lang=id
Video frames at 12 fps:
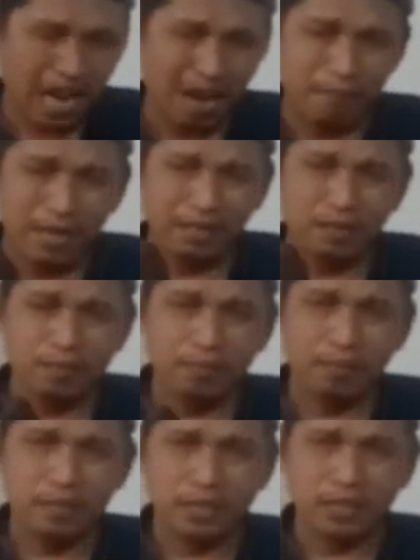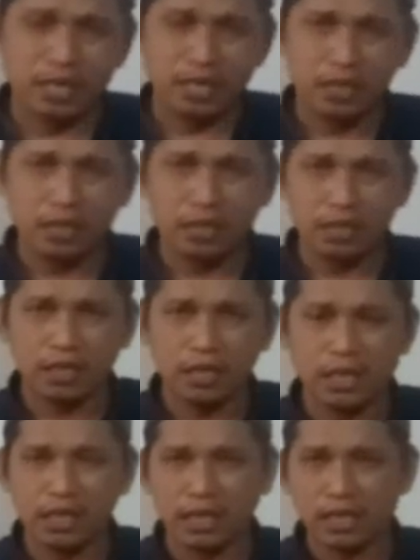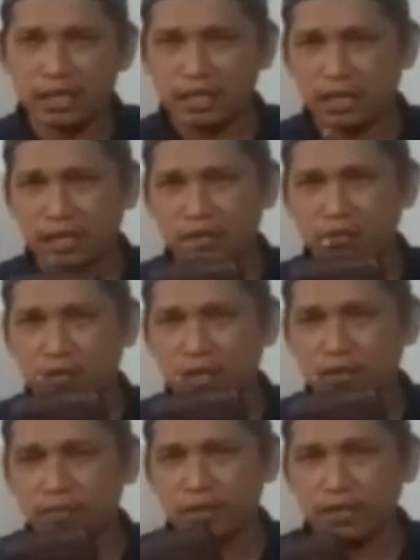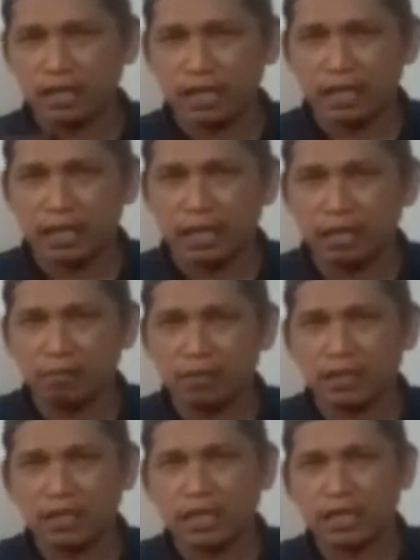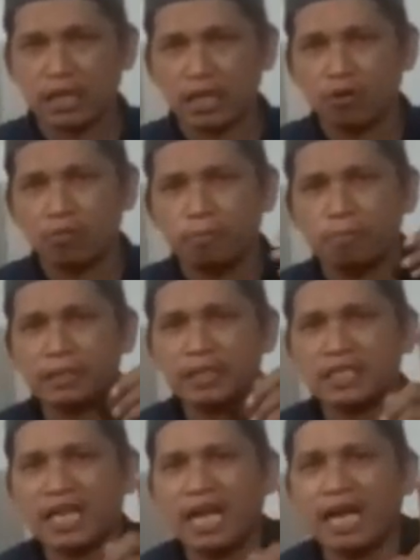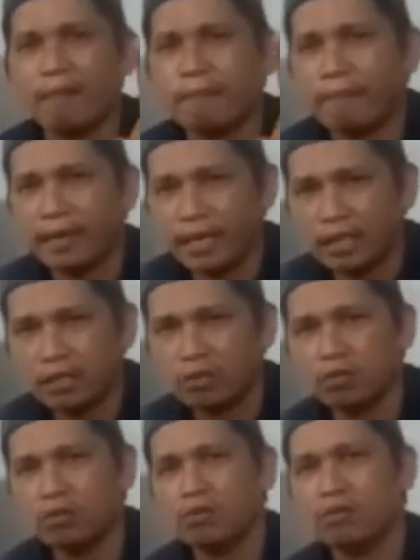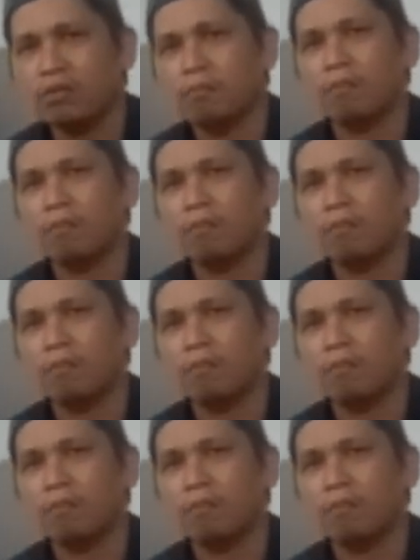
aman ya pemirsa ah, tadi saya sudah dibicarakan mengenai kalau pecah HP itu